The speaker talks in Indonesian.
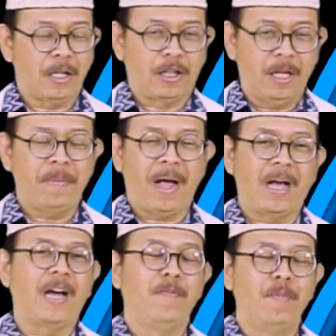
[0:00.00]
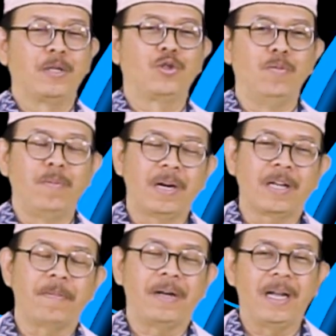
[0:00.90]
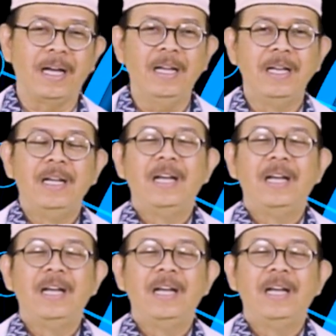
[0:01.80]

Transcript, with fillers: tetap akan bersumber kepada